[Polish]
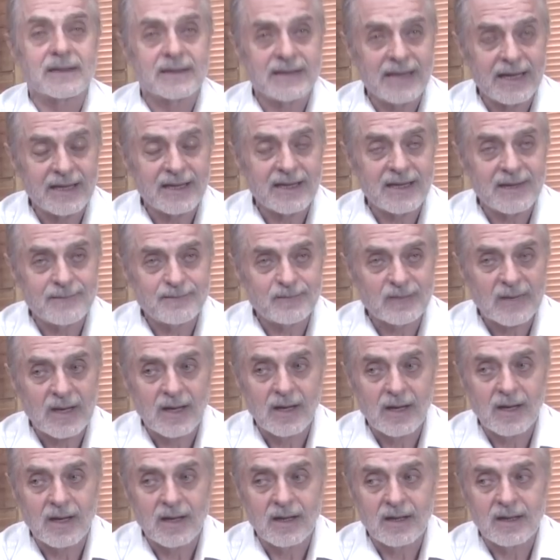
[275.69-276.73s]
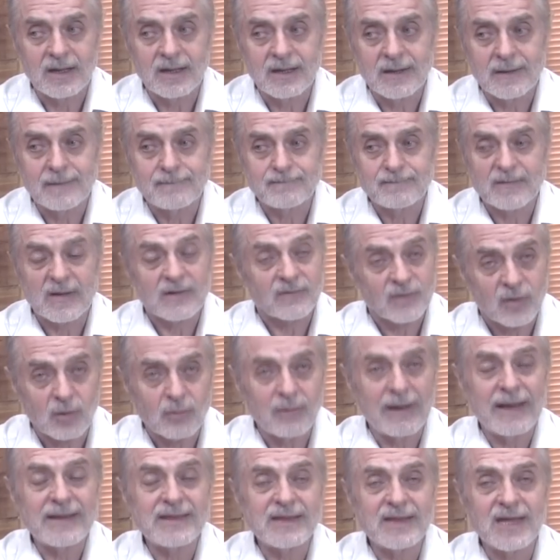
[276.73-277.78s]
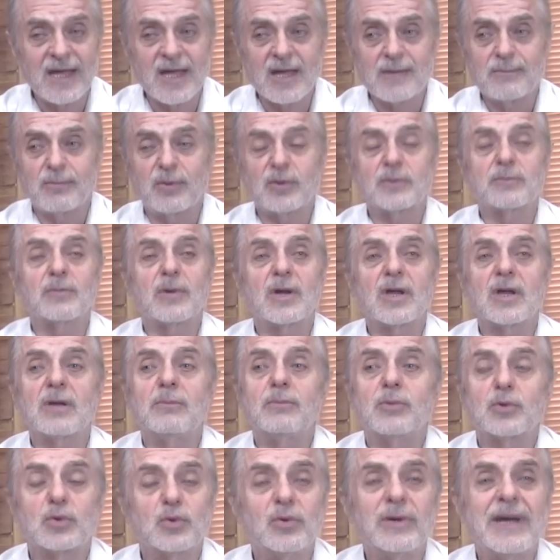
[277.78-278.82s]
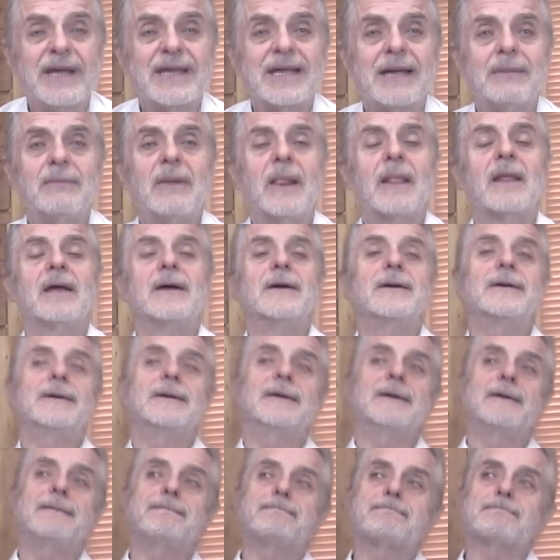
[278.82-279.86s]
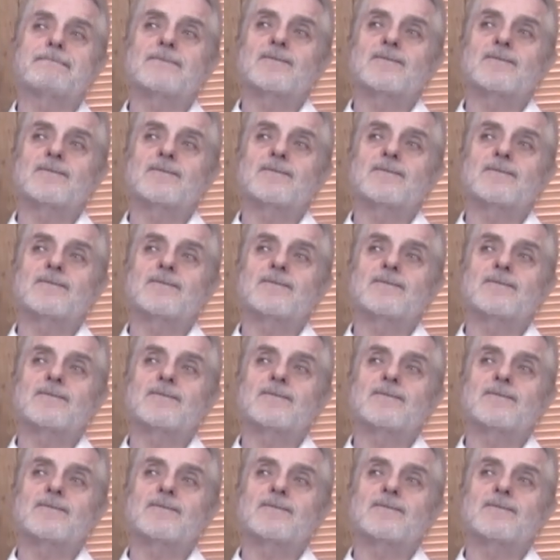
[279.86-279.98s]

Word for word: daje E, wykładnie i, pod, i buduje nam e,